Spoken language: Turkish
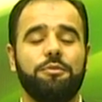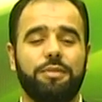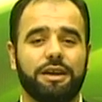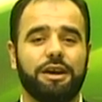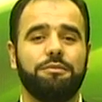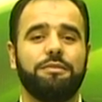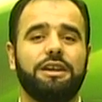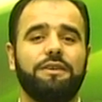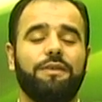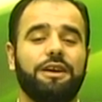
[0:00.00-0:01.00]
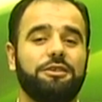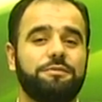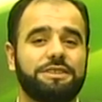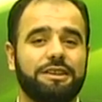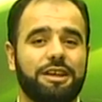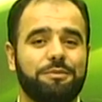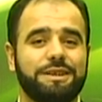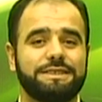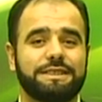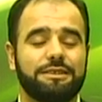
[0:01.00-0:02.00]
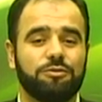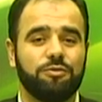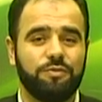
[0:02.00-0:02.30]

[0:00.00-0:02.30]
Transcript: Peygamber Efendimiz'e namazın